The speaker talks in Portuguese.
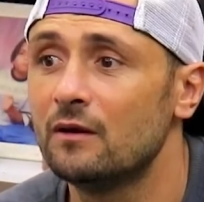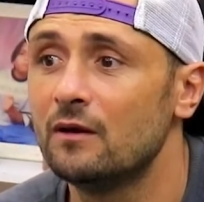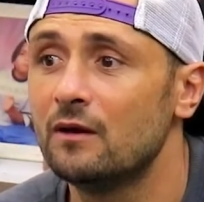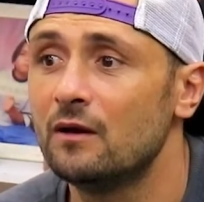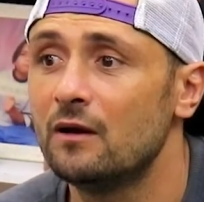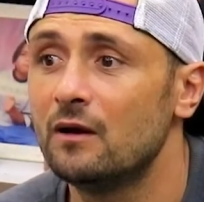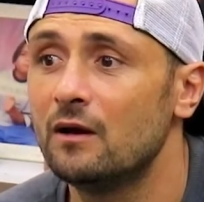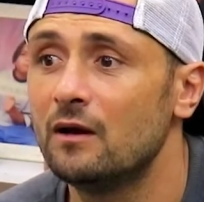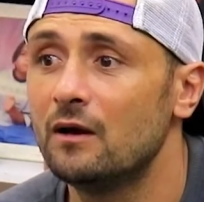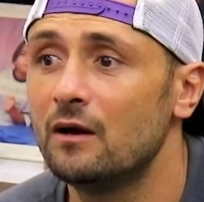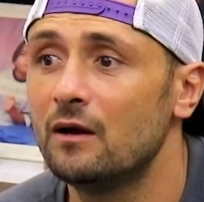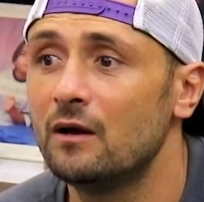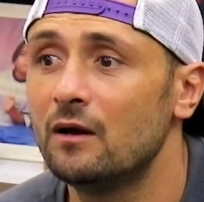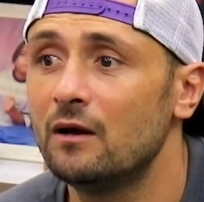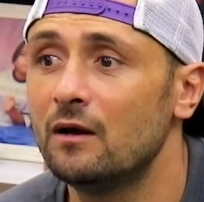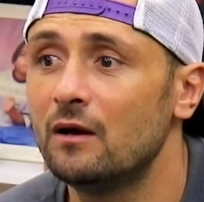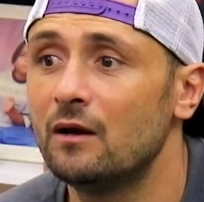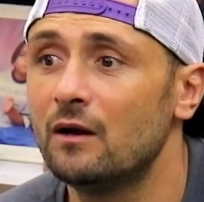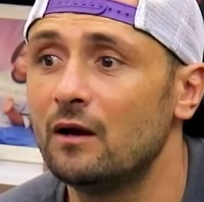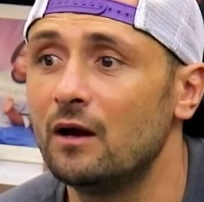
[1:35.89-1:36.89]
Aqui não
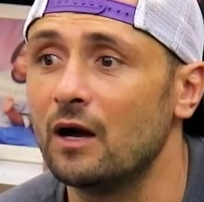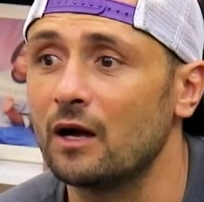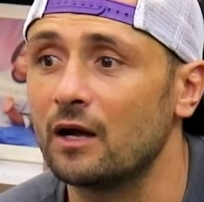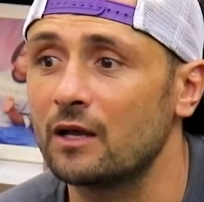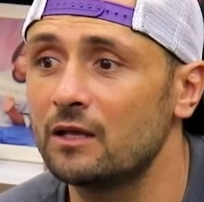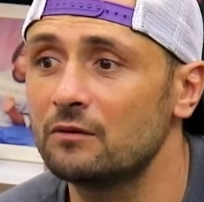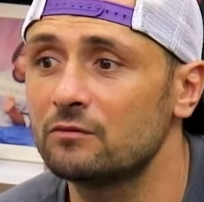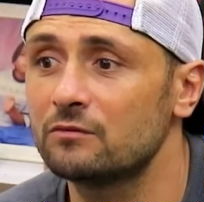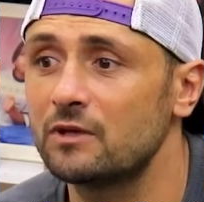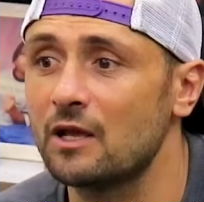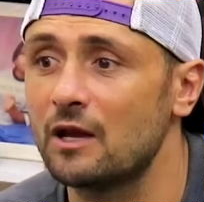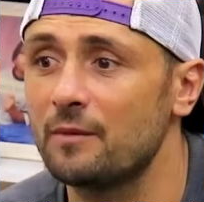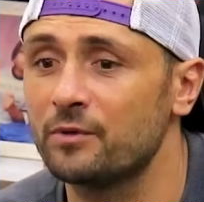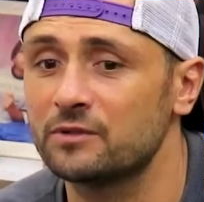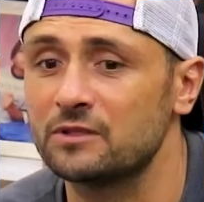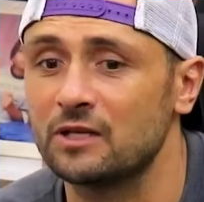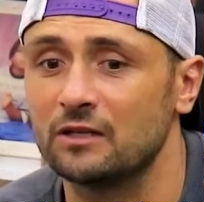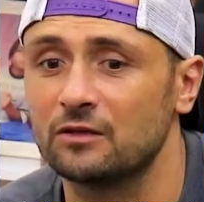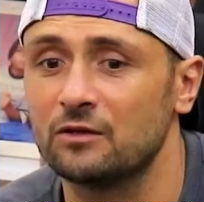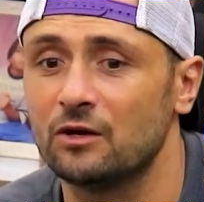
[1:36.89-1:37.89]
tem. Aqui não tem
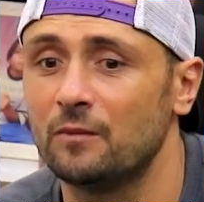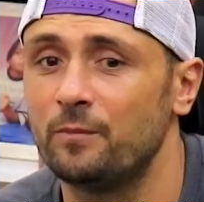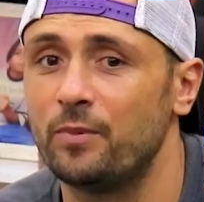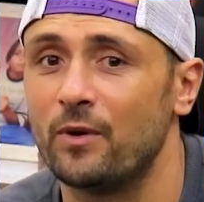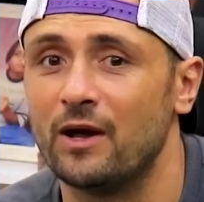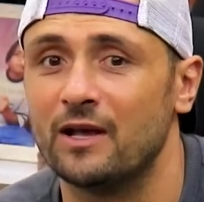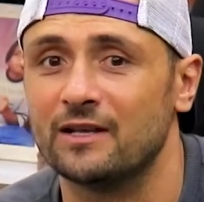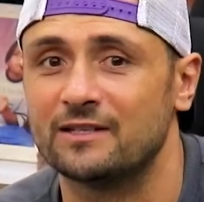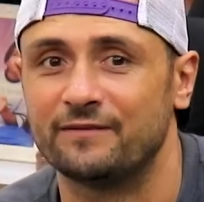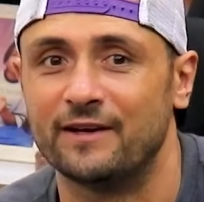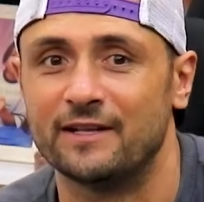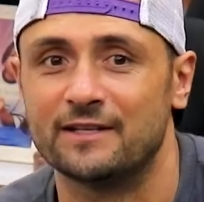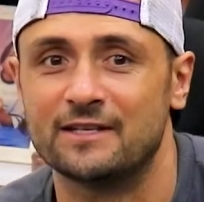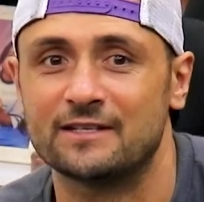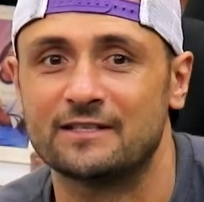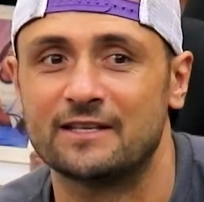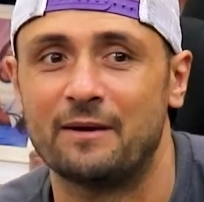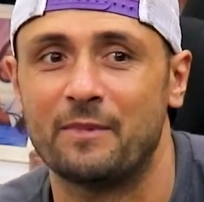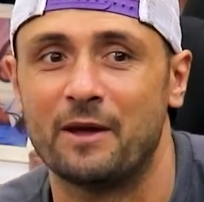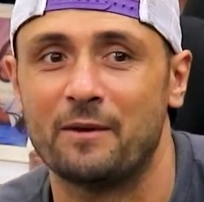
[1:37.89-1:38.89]
apostador. Pô, aí você vai
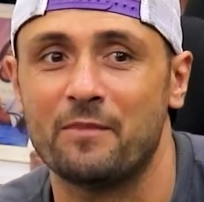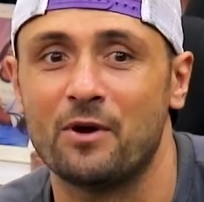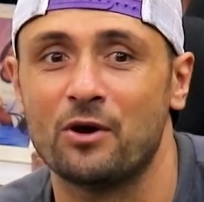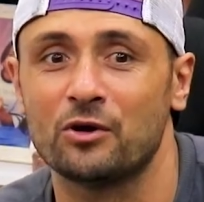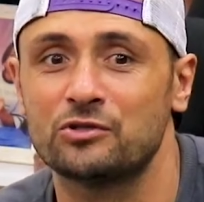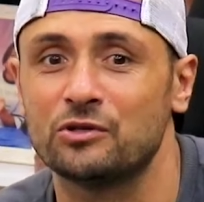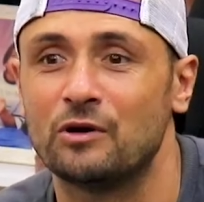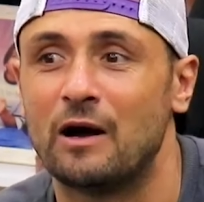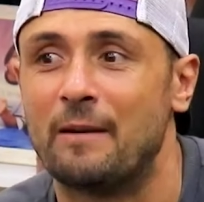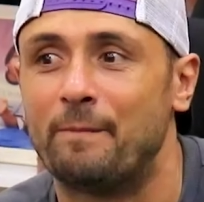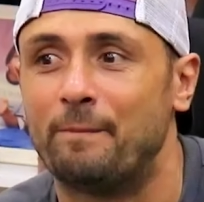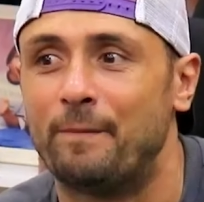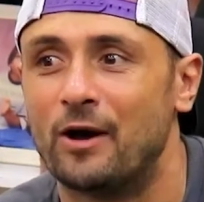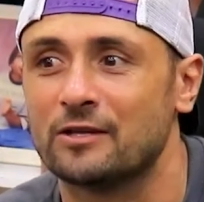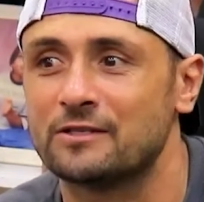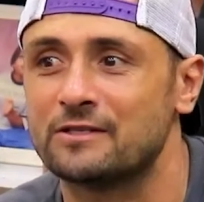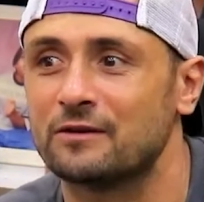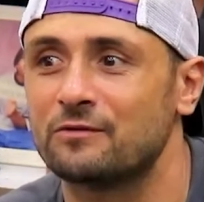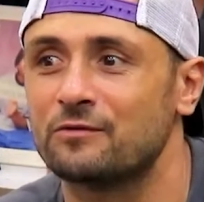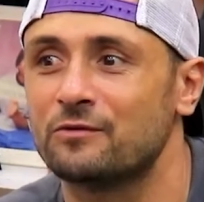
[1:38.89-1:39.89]
dizer assim, ah, mas meu tio
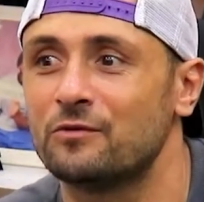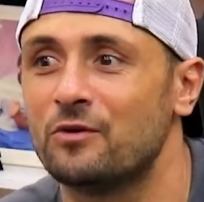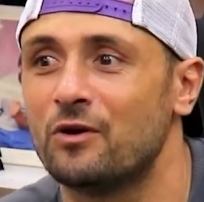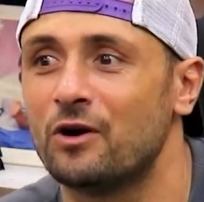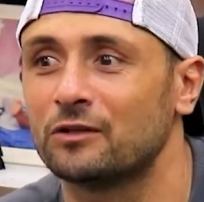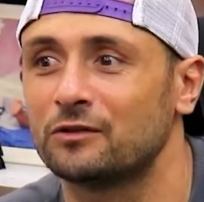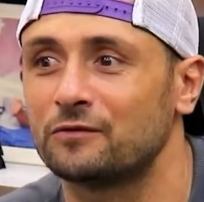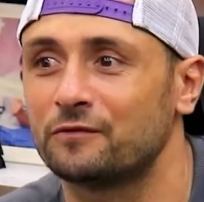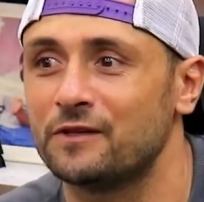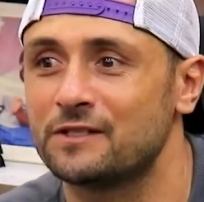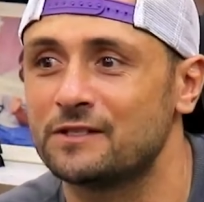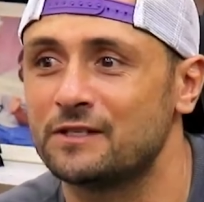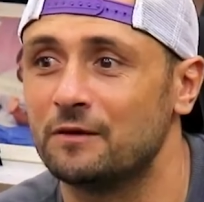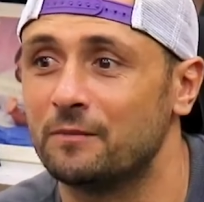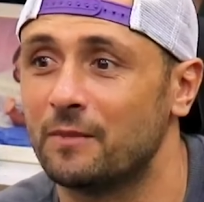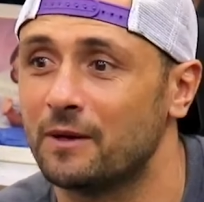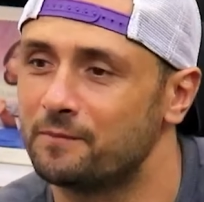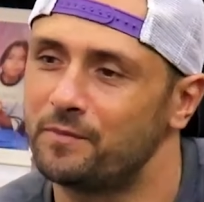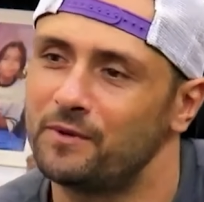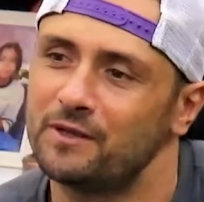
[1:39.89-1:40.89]
aposta com o outro vizinho.
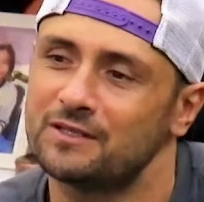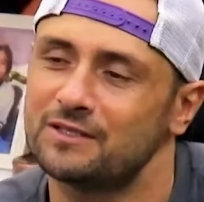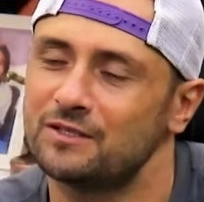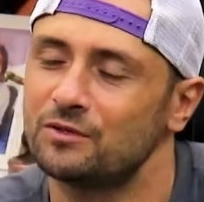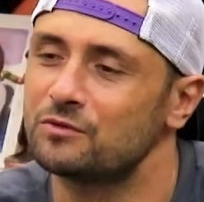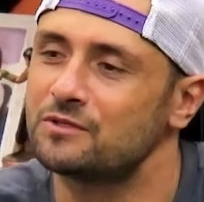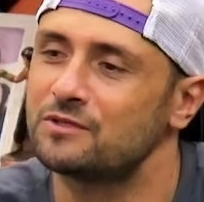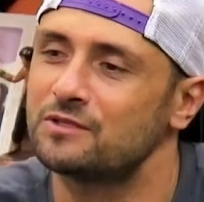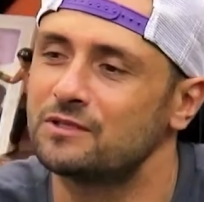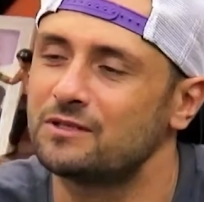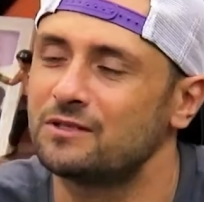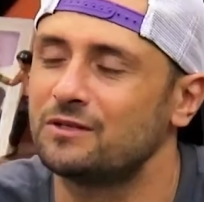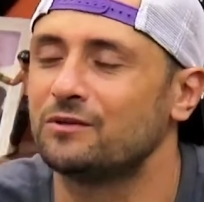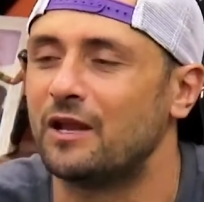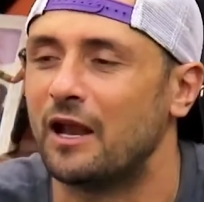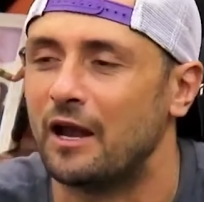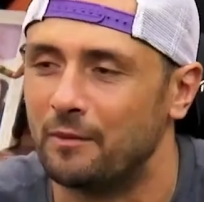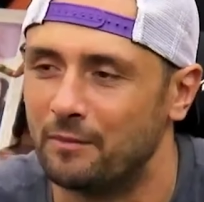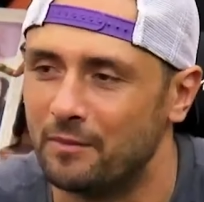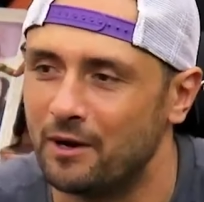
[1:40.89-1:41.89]
Mas você é ah, é tio,
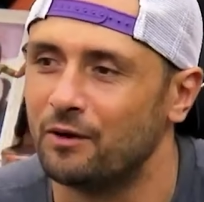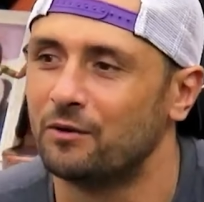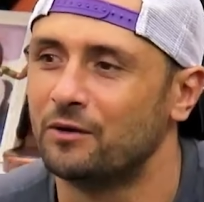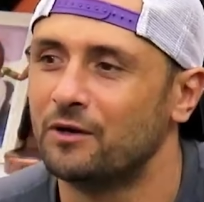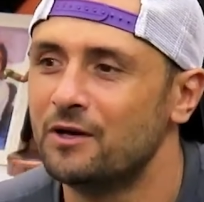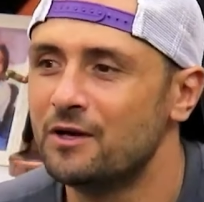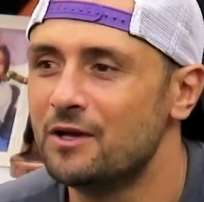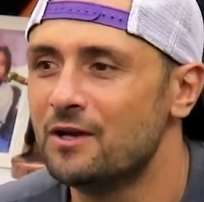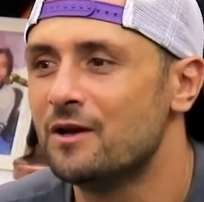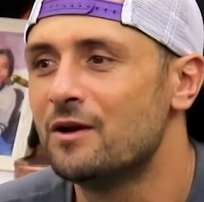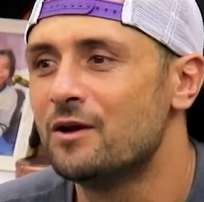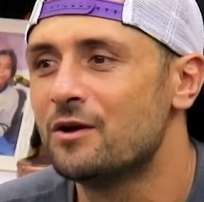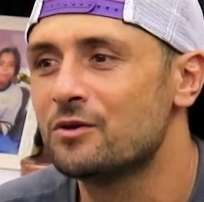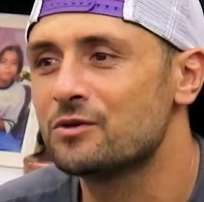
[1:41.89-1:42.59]
né, irmão? Não.